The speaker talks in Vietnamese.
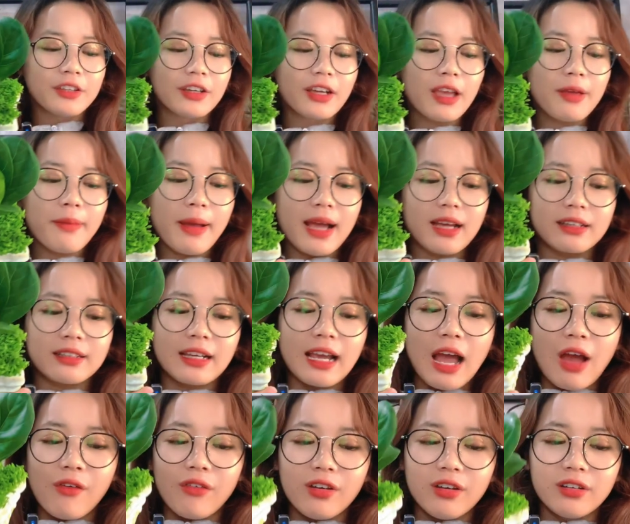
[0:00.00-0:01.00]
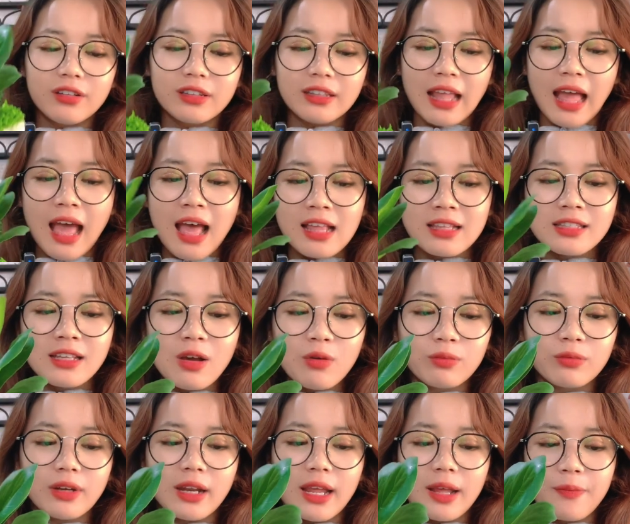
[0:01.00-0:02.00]
những cây bằng cao lớn tá
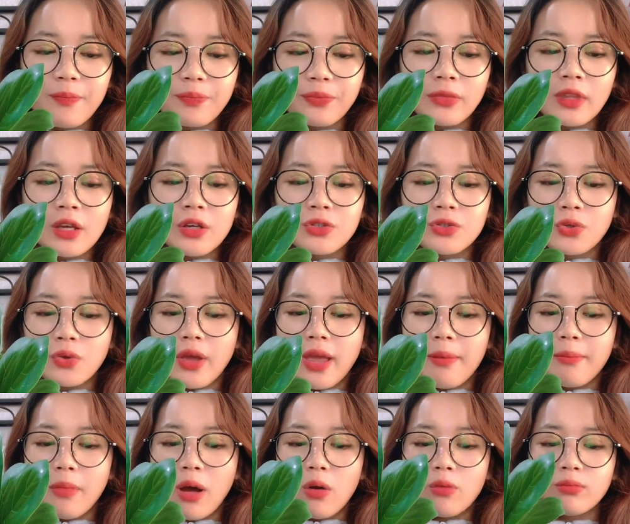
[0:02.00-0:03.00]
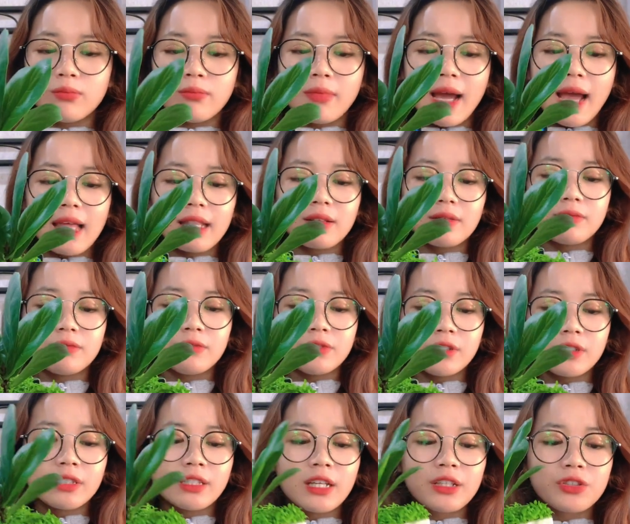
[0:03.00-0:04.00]
rộng này xòe bóng mát
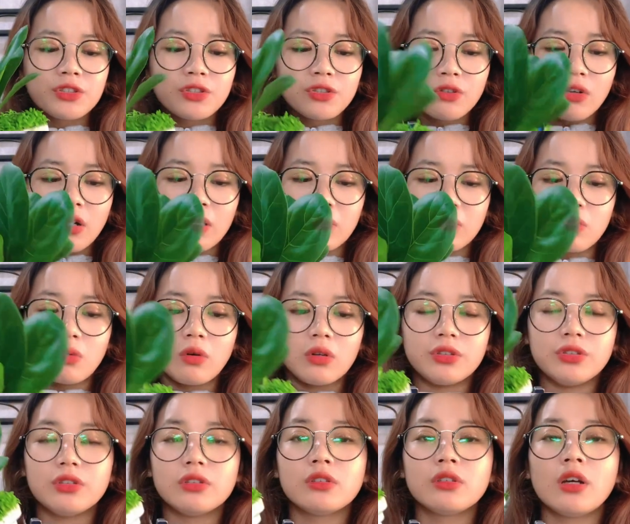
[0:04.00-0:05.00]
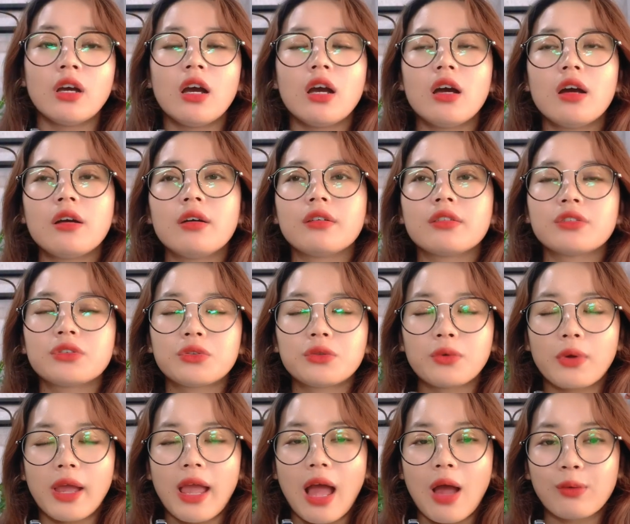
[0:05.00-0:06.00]
dưới sân trường của những uh,
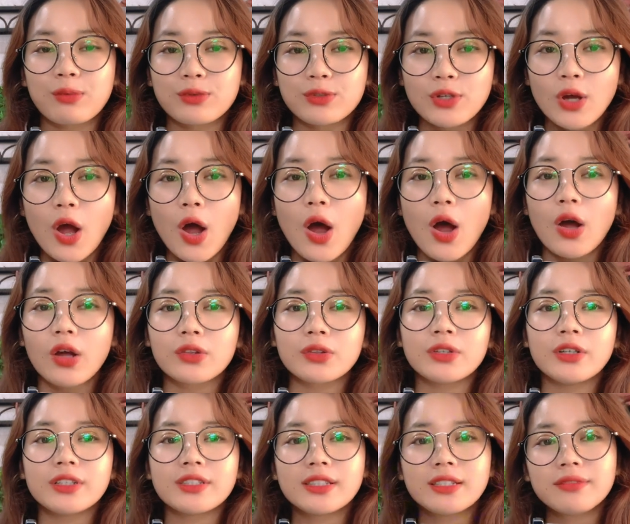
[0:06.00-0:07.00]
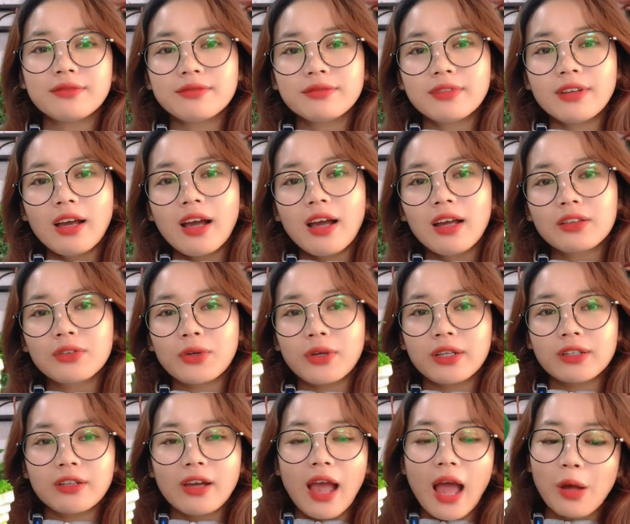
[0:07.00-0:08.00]
tuổi học trò thời sinh uh,
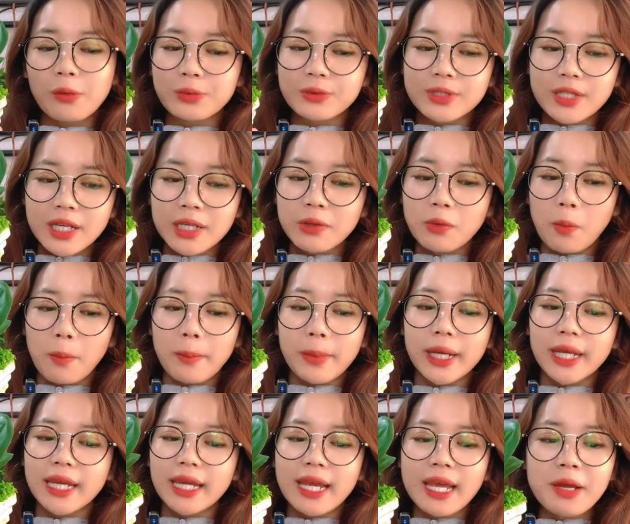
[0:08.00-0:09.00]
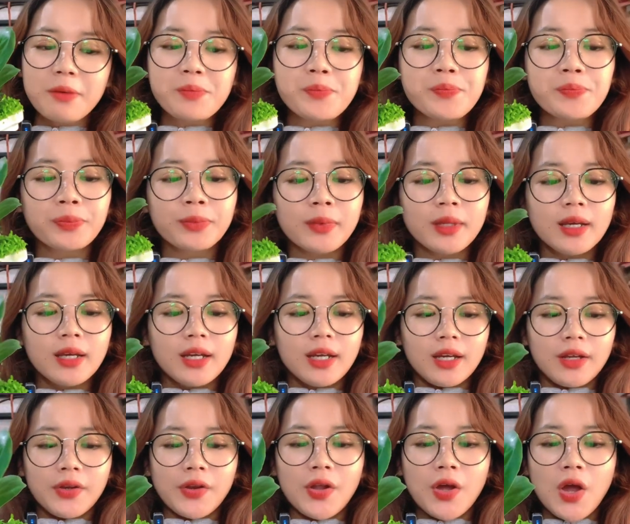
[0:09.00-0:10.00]
thời thời học sinh của mình ấy
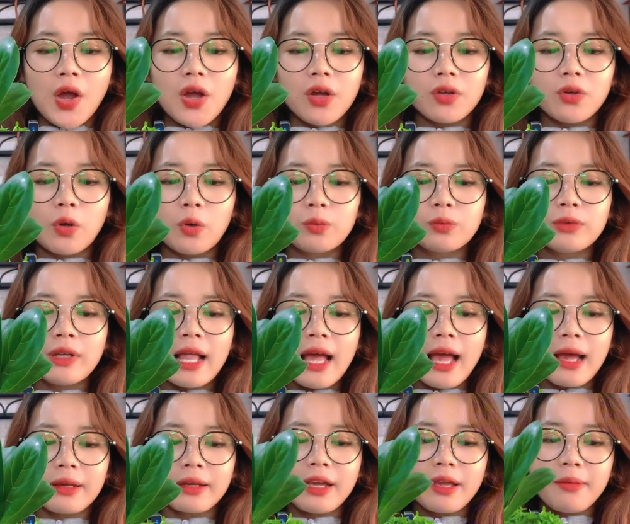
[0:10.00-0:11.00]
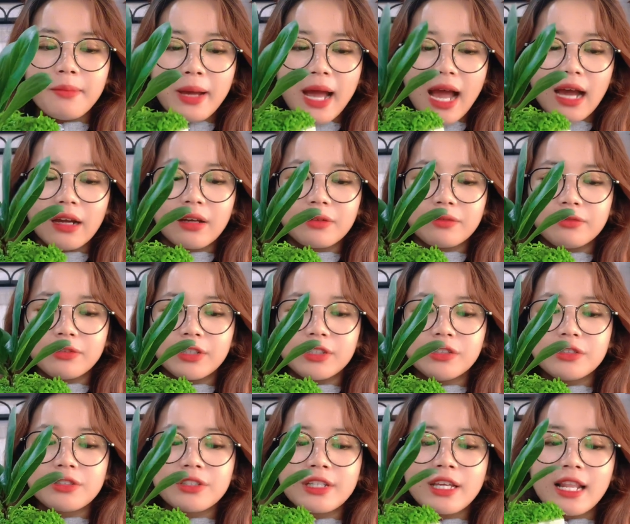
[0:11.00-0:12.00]
đó cũng là cây bằng với
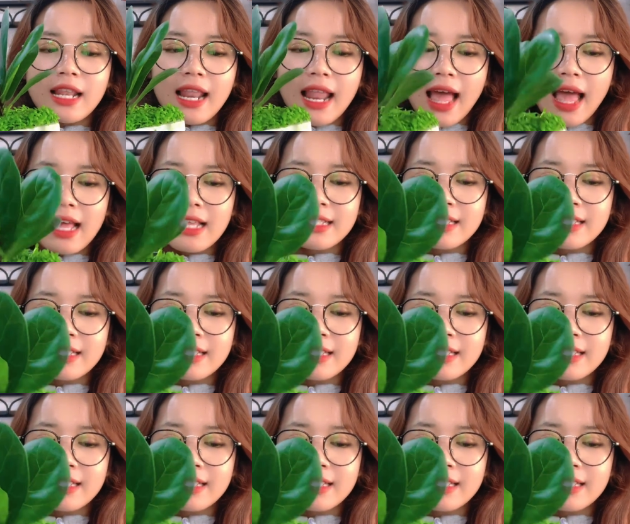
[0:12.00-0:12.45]
những chiếc lá